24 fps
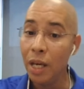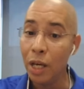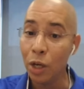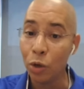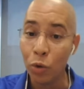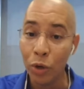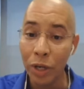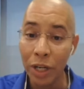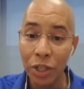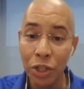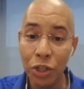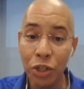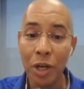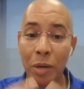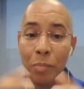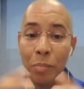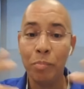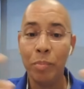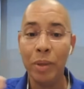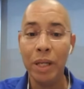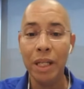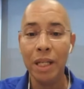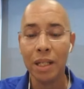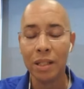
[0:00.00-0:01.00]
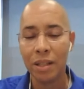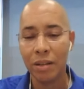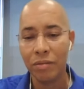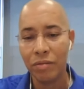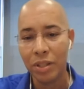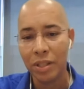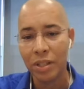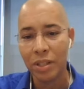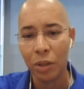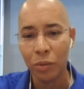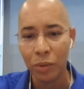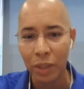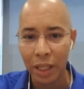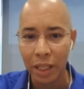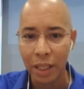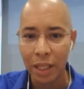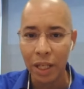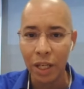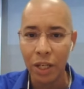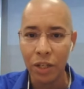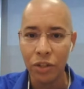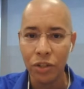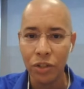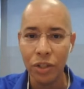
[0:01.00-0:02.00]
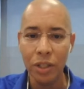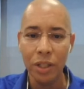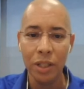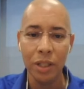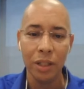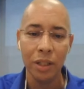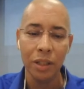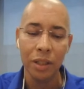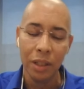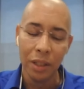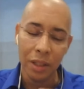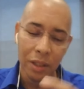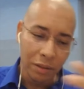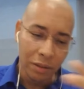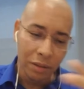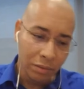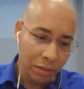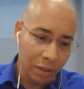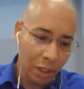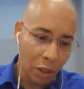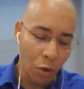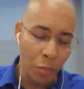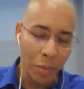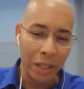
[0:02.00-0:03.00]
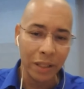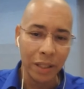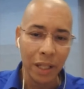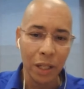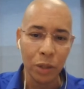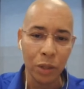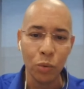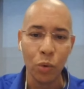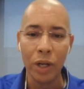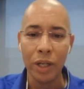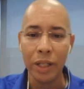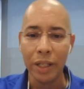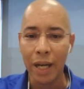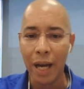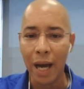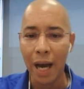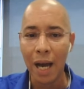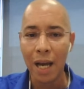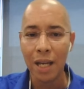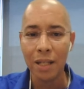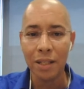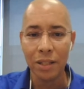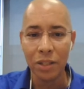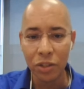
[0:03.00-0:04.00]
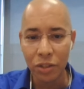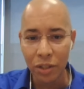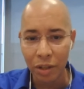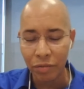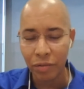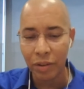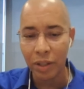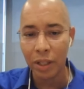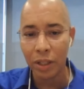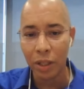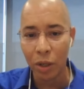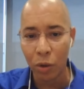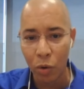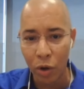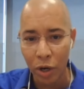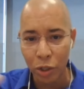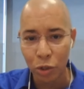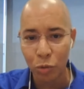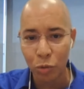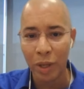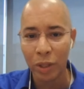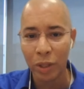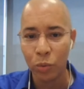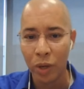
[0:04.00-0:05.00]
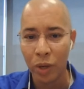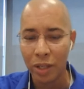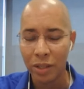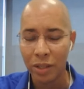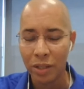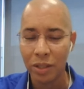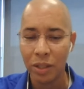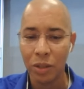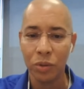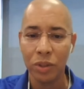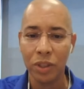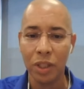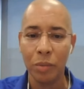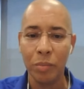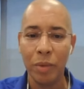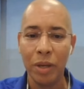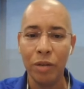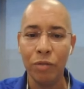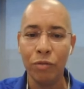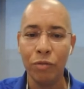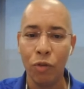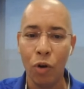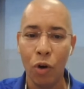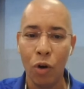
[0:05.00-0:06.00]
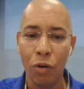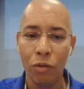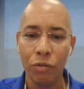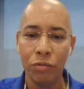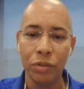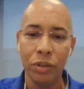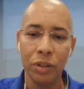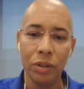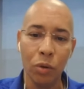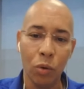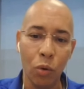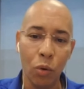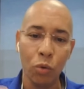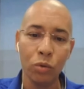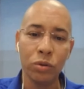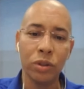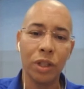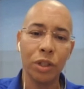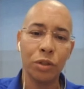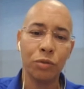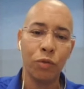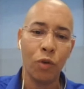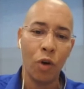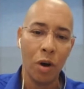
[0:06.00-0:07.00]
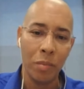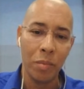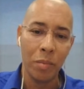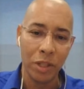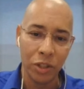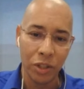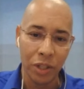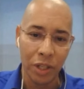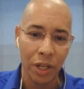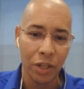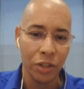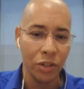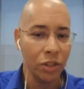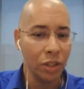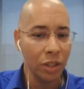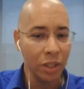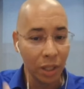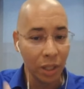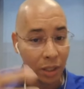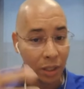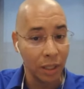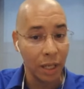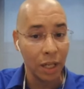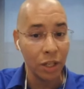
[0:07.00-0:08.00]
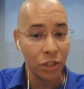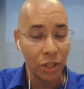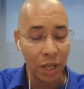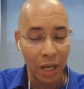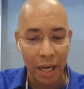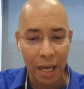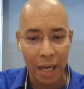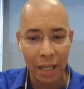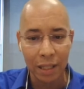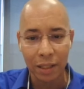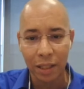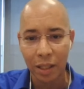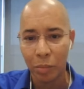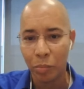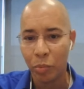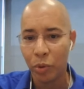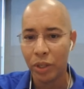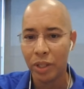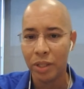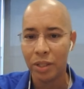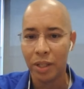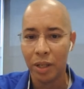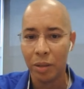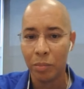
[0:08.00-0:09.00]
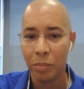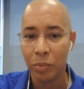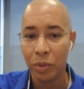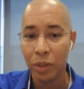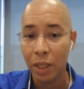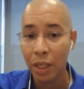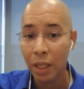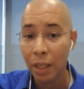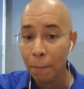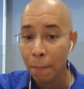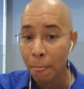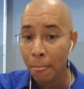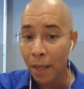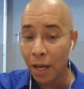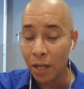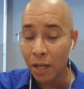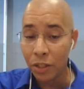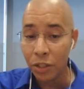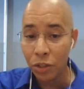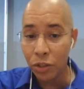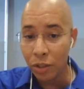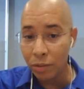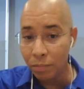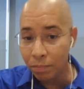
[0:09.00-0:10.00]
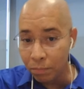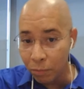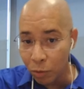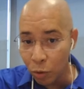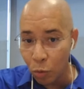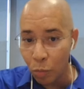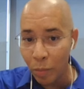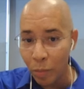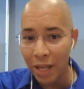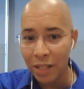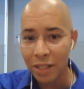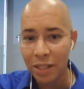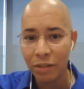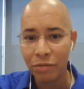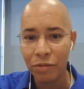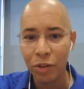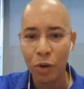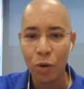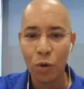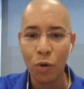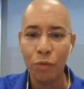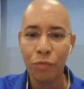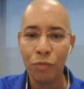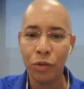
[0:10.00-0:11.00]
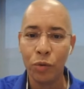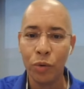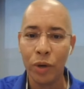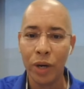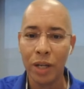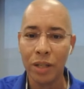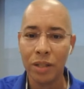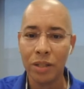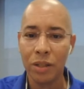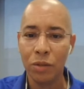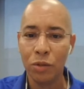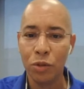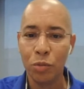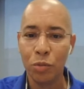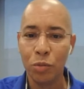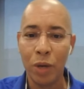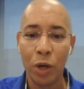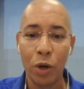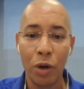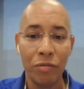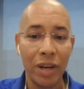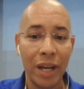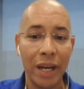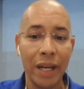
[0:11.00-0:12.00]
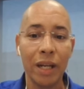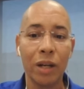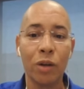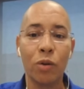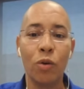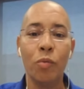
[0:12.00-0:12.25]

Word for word: E quando a gente amplia essa visão da energia, já comentei do óleo e gás, a gente está falando agora de uma atuação que também envolve outras formas de energia, energia elétrica, por exemplo, a gente começa a ver uma configuração de uma nova arena